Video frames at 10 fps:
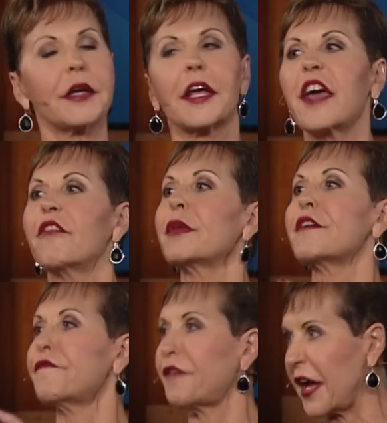ich Gott an
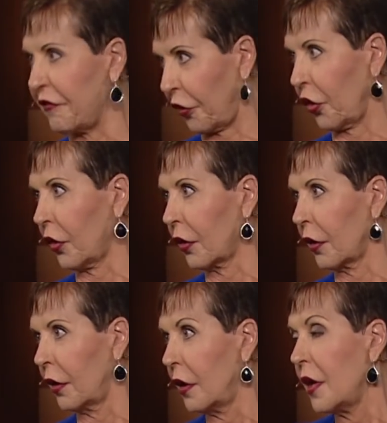die erste Stelle
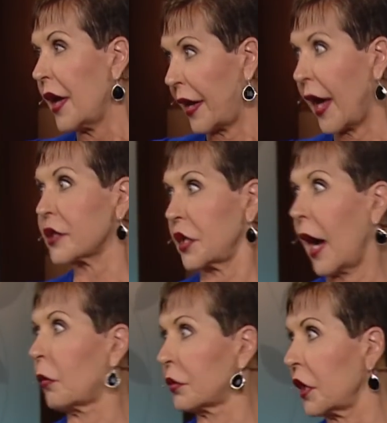setzte,
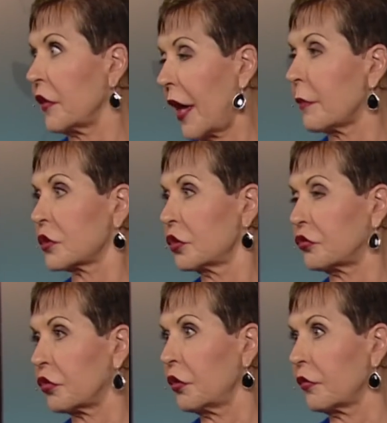schenkte er mir
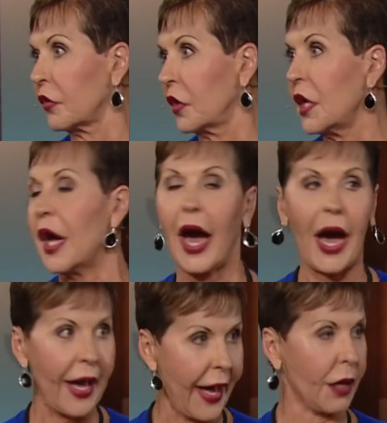Gunst.
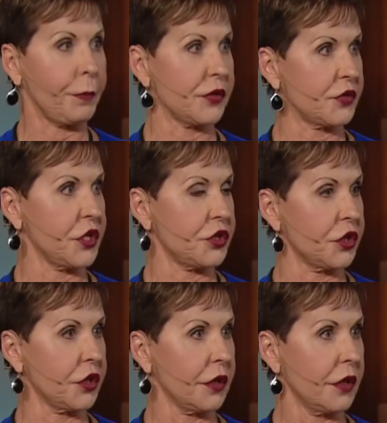
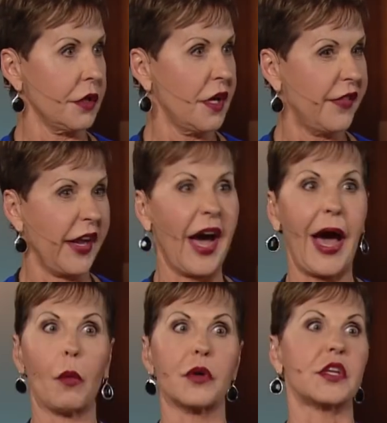Schlussendlich hatte ich
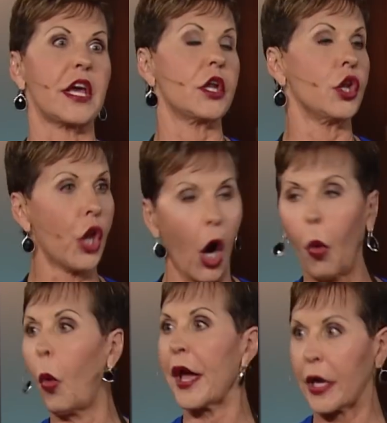eine
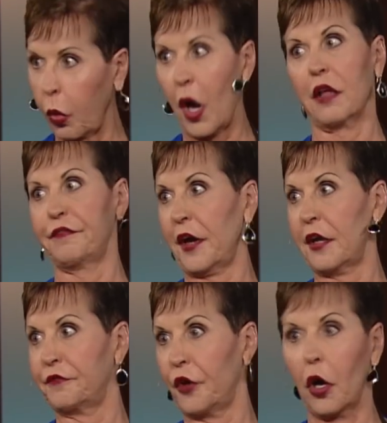Position, für die ich
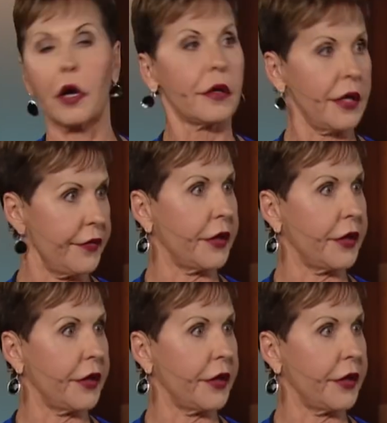eigentlich nicht